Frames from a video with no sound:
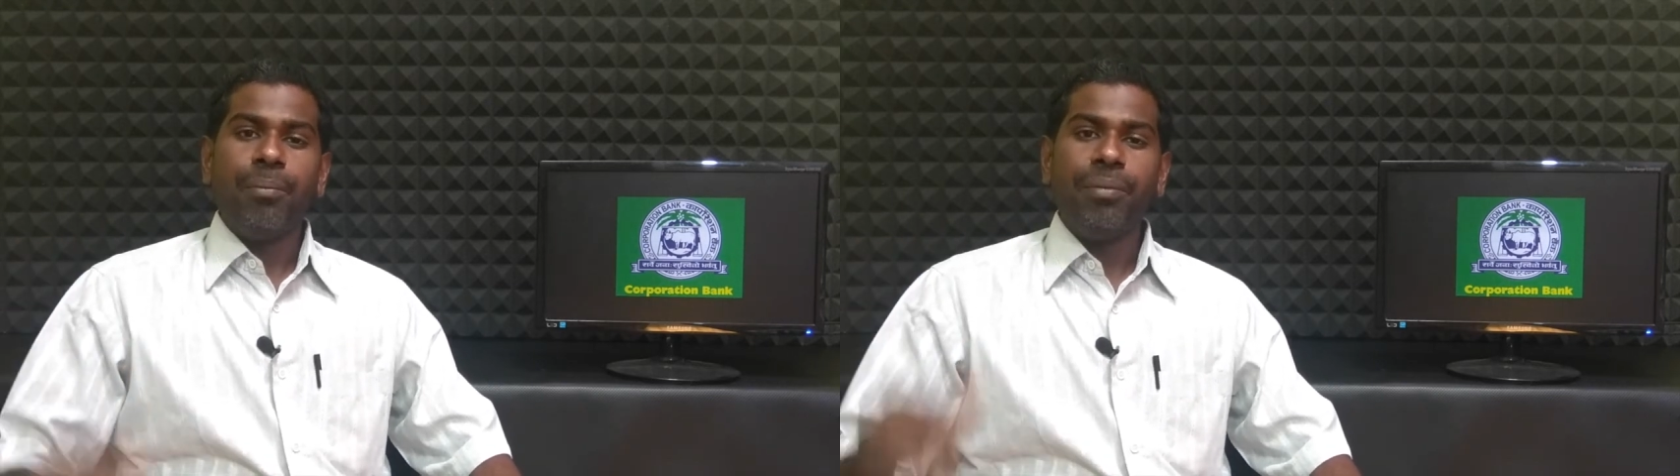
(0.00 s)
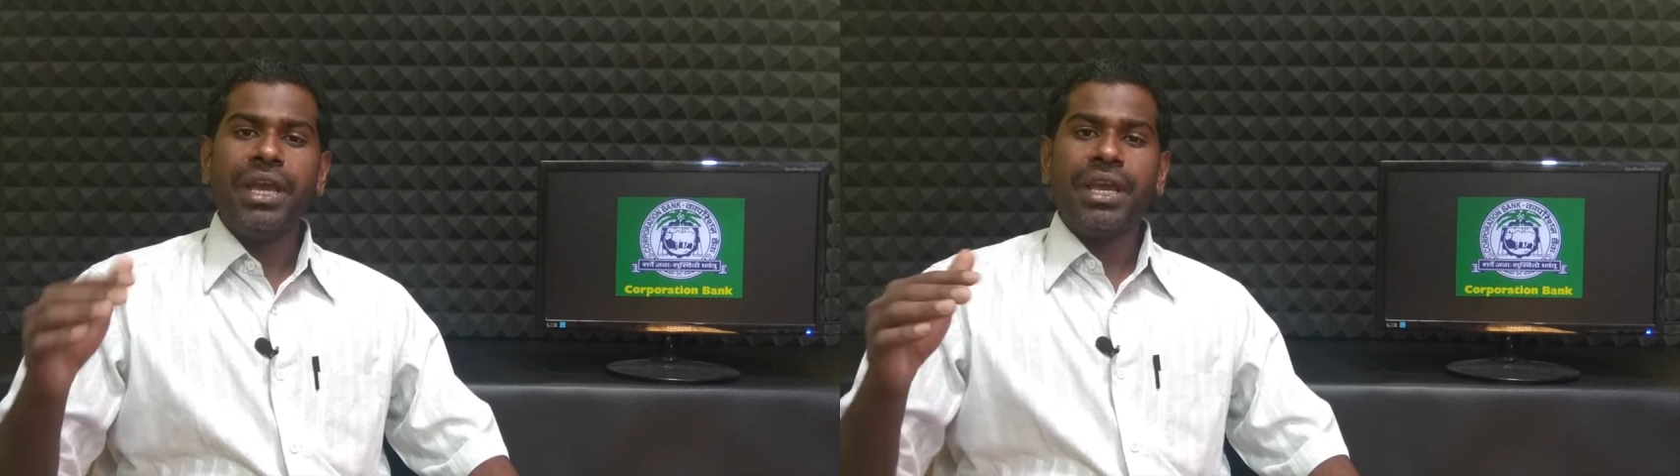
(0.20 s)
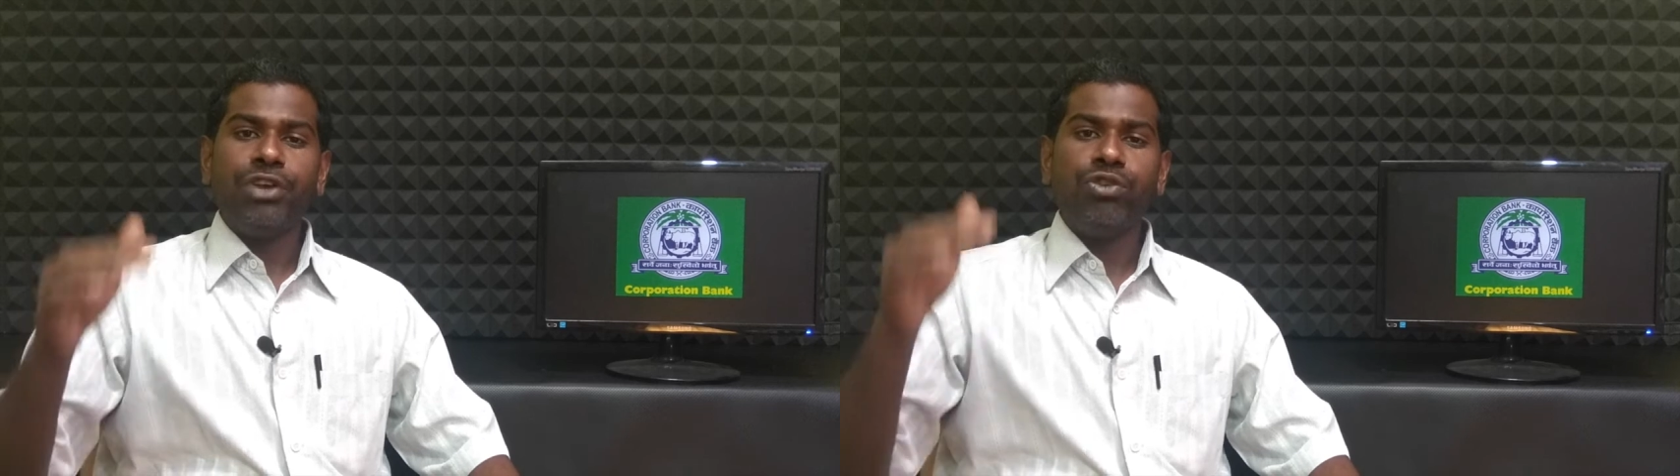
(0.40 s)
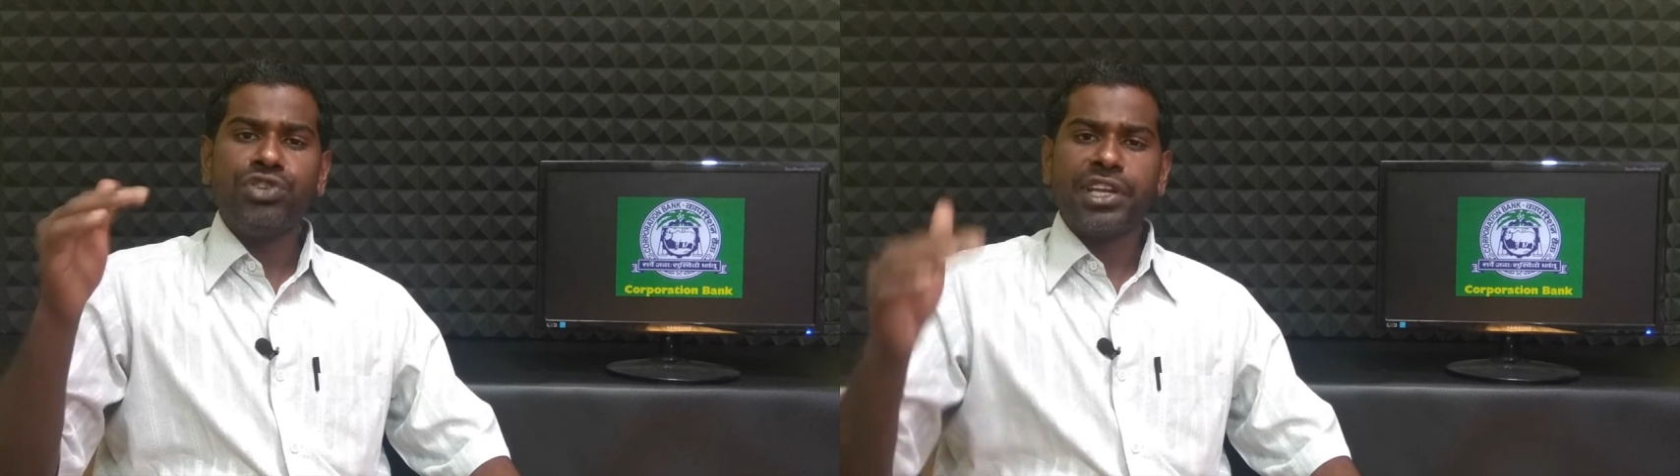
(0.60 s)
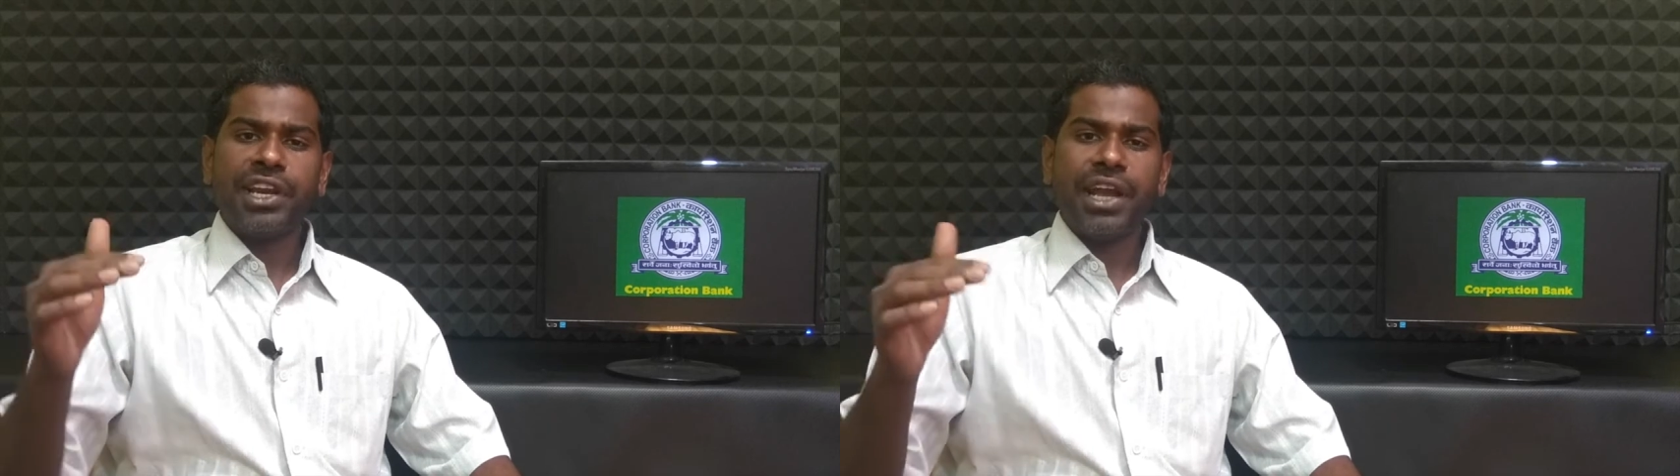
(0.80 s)
మీ
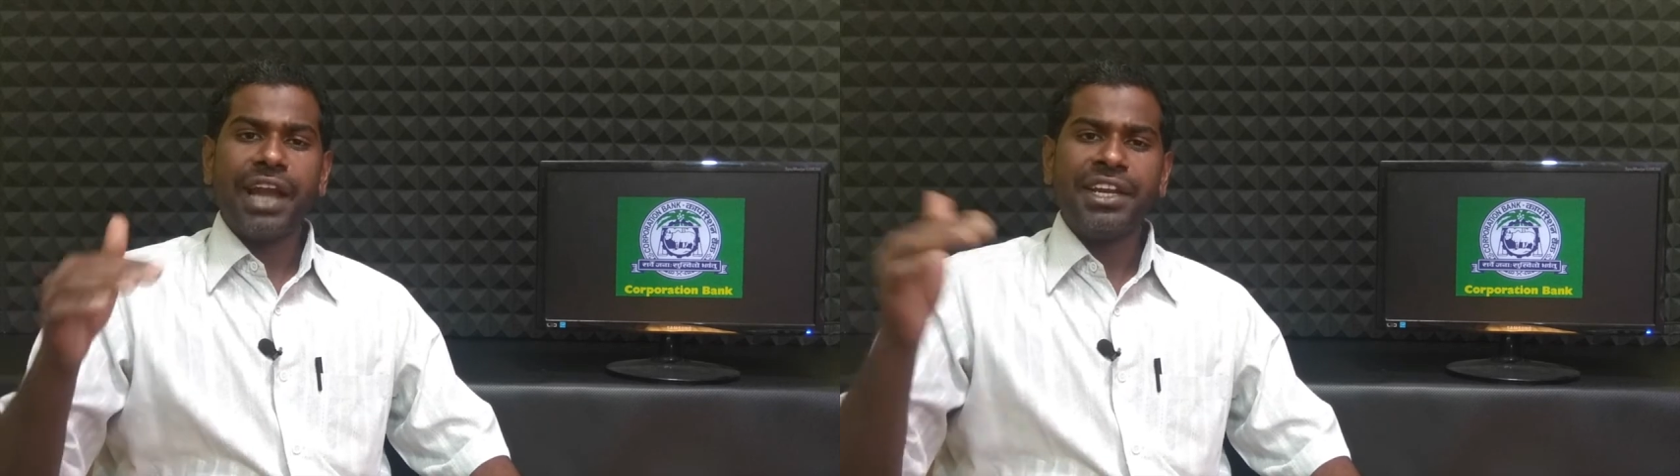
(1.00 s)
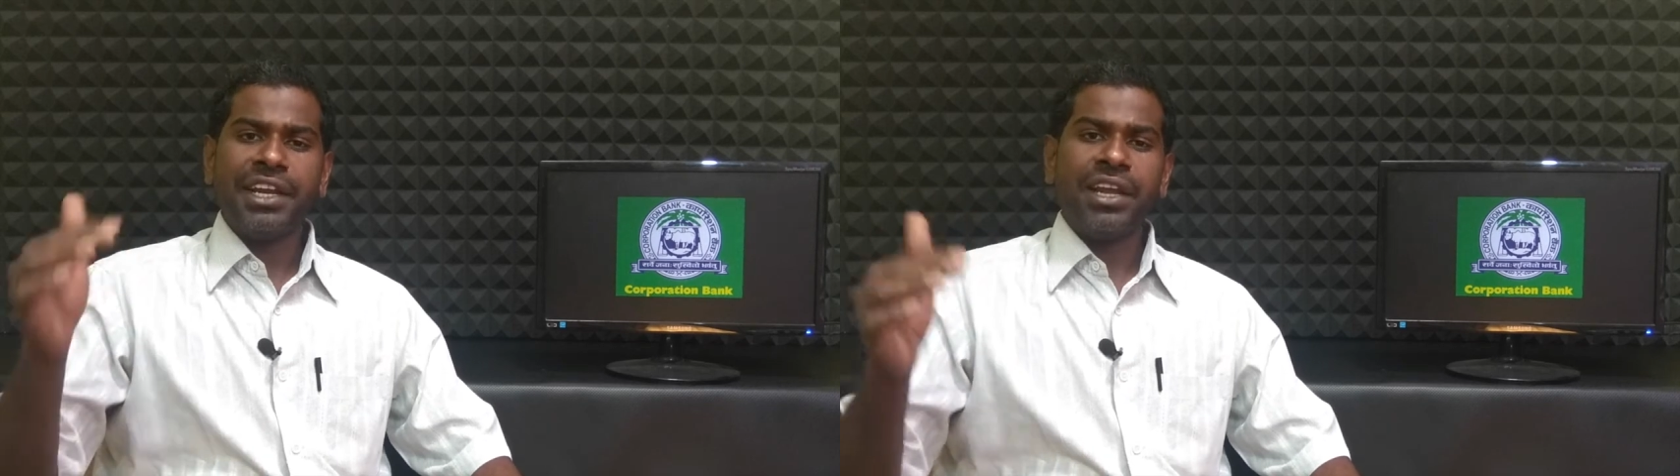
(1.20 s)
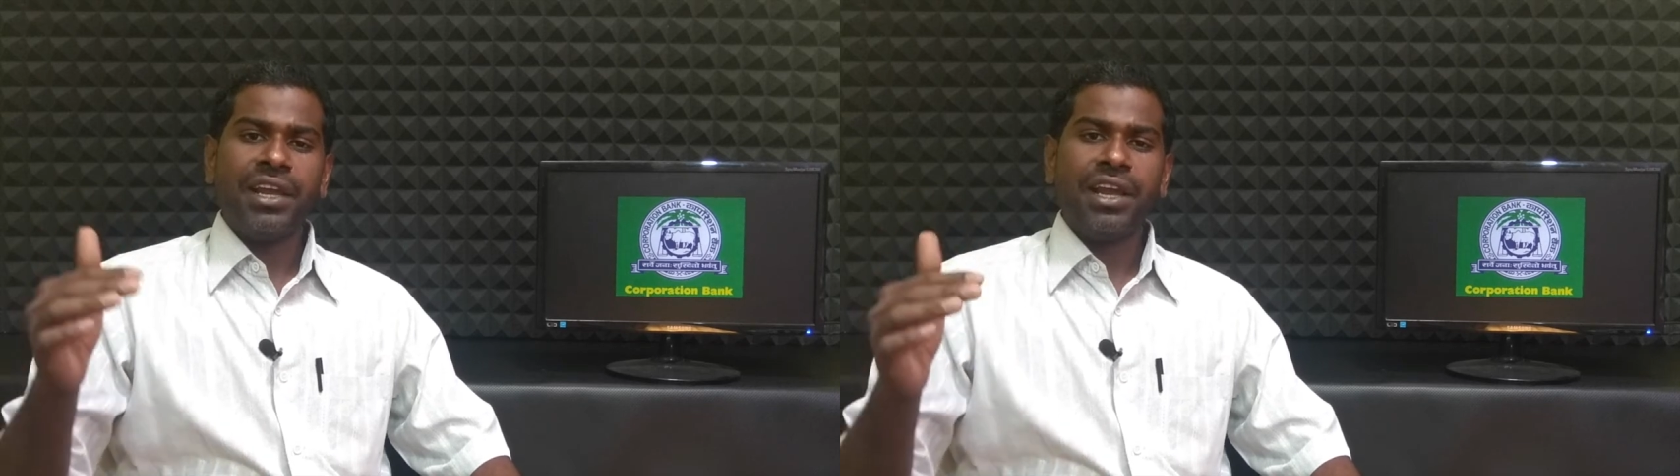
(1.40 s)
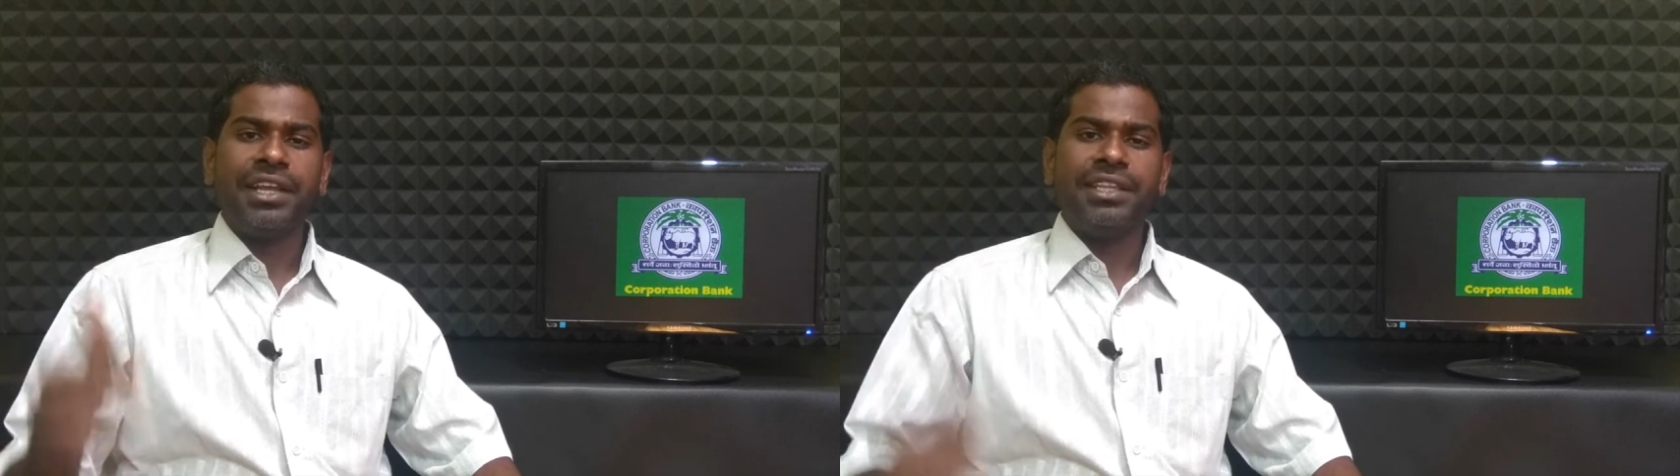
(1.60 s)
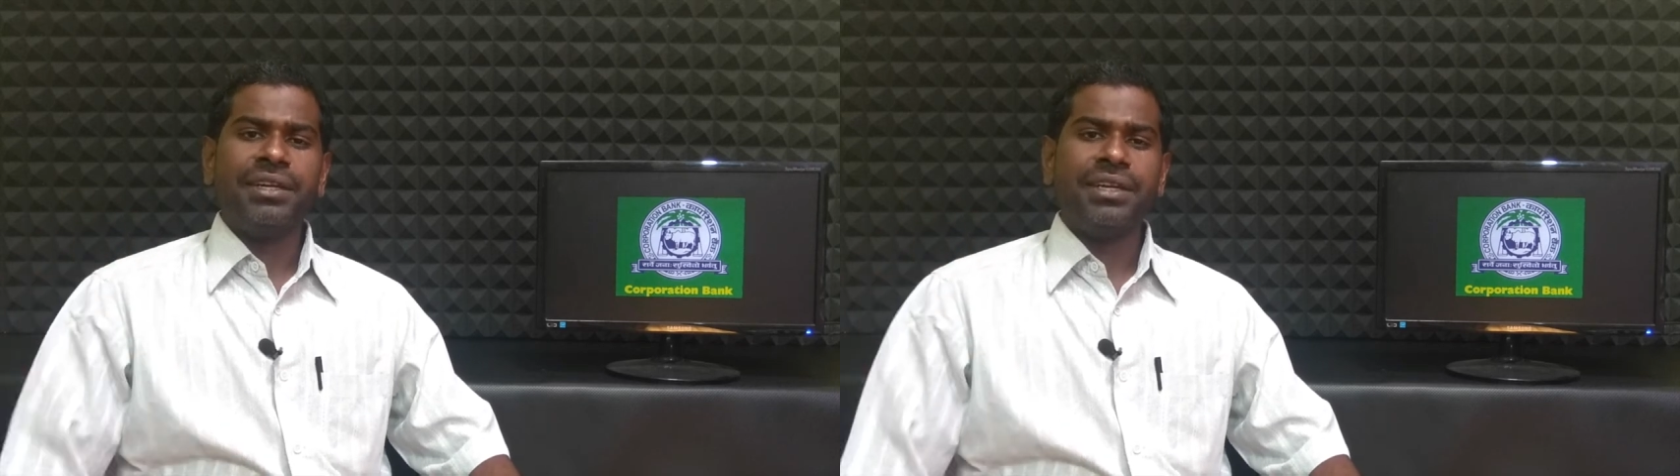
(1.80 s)
యూజర్ ఐడి
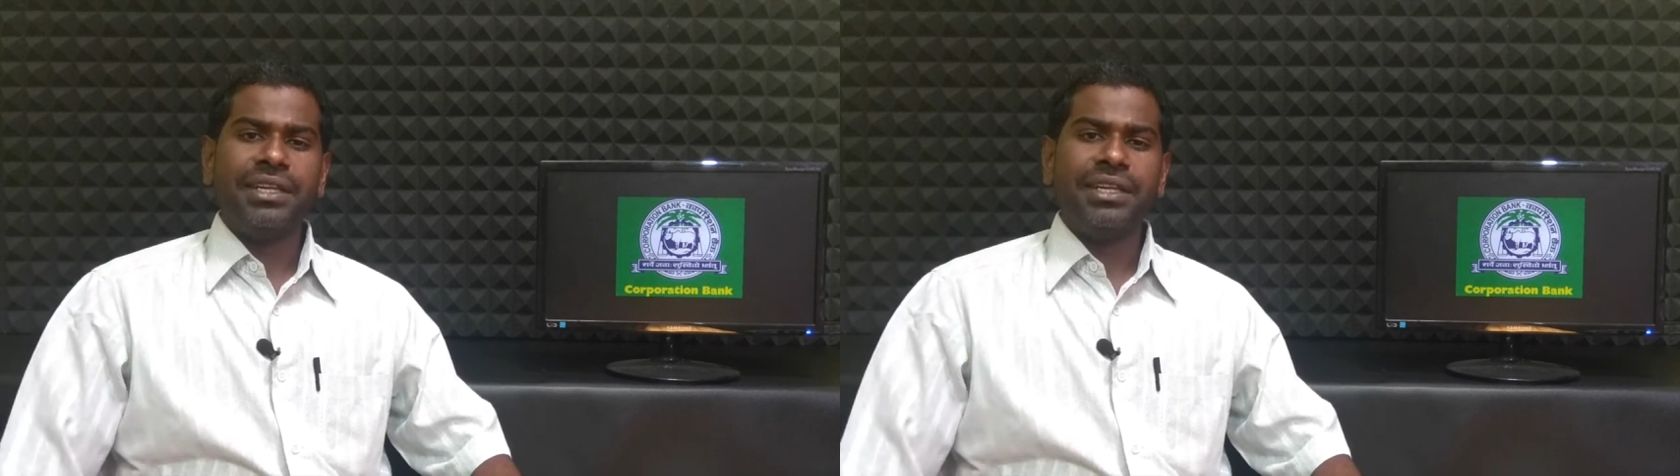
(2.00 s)
అనేది